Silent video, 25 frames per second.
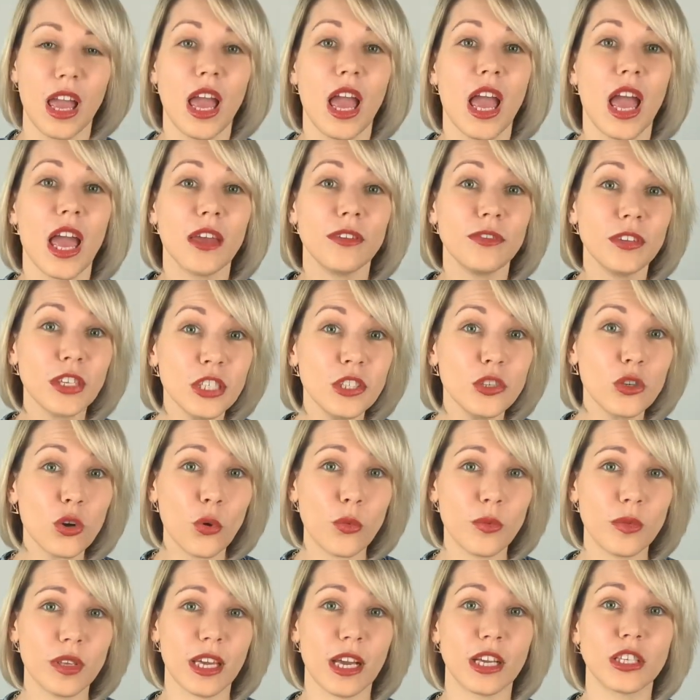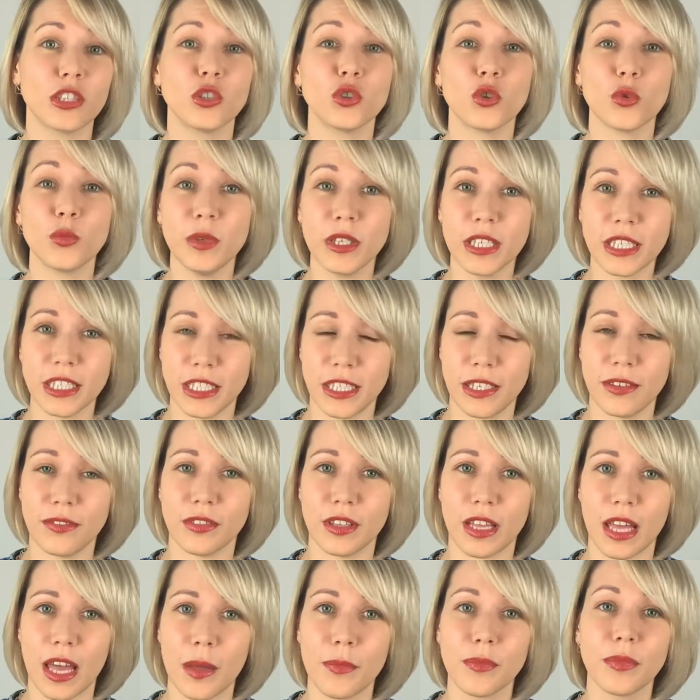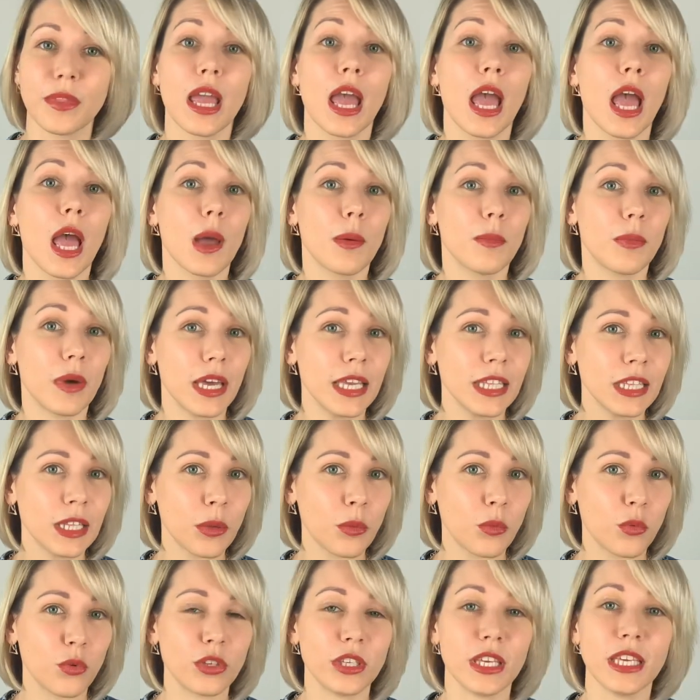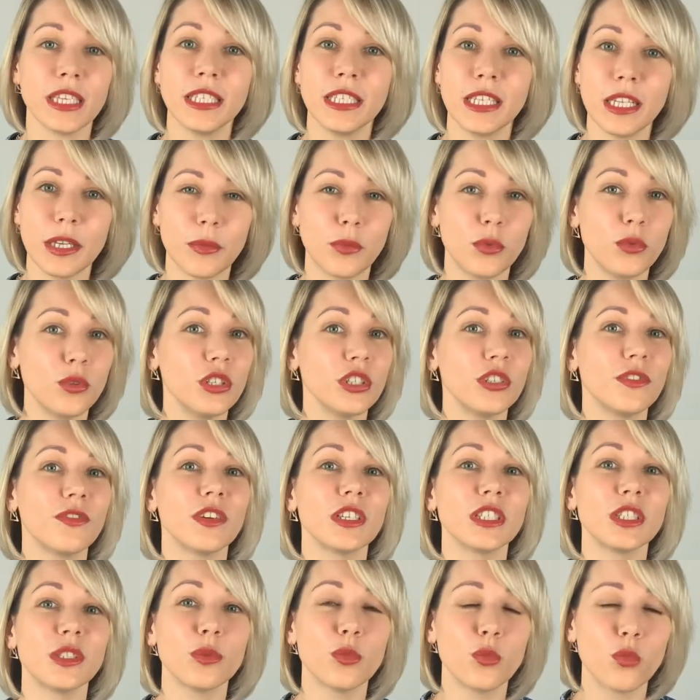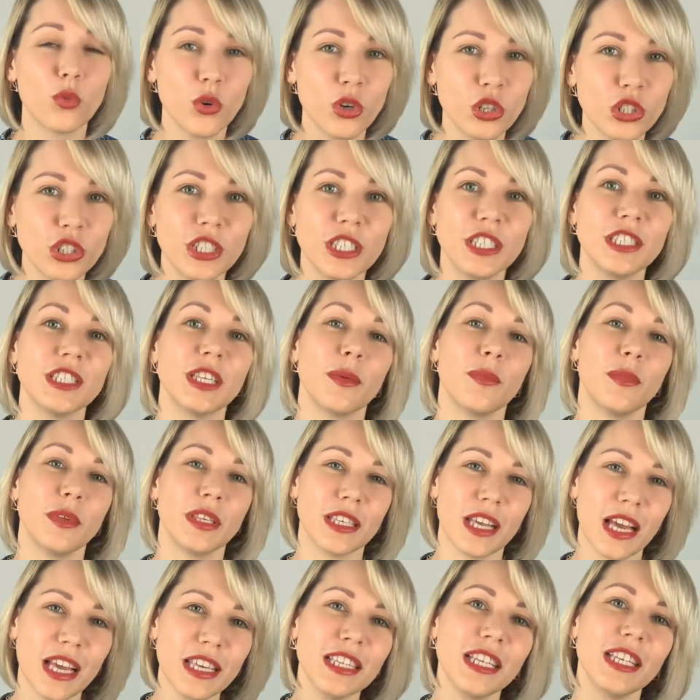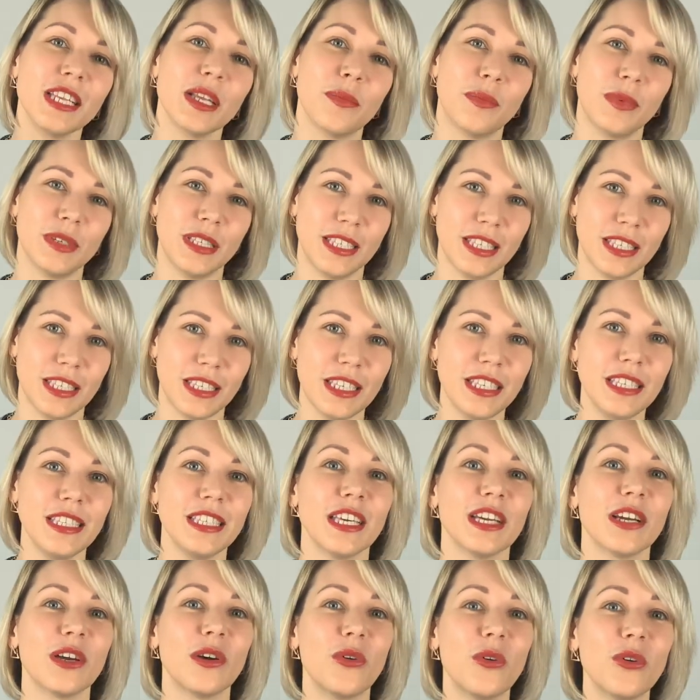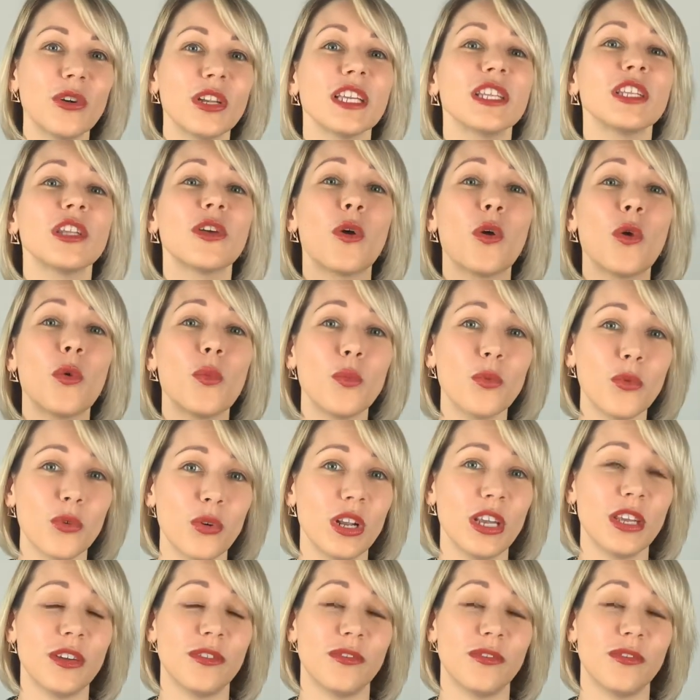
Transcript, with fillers: Видео у меня субъективное, поэтому, если будет возможность, обязательно посетите город Ополе, в